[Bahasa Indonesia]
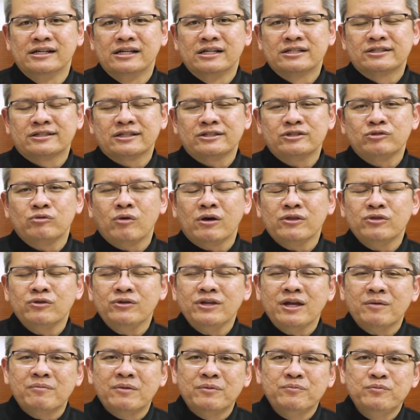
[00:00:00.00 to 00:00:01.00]
Sesuatu
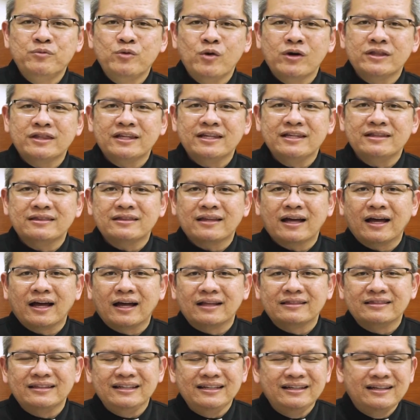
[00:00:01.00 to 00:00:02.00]
yang membuat
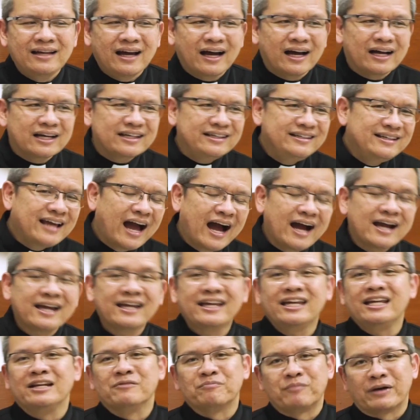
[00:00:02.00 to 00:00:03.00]
kita tidak
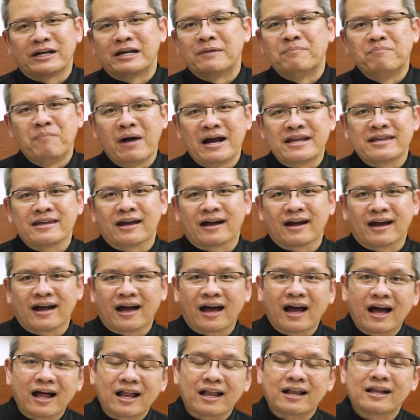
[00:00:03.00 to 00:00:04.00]
yakin pada banyak
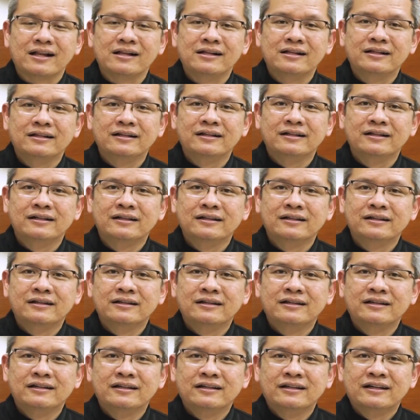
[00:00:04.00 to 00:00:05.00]
hal.
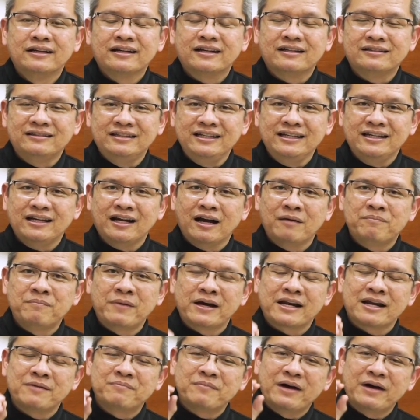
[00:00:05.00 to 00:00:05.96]
Ketika para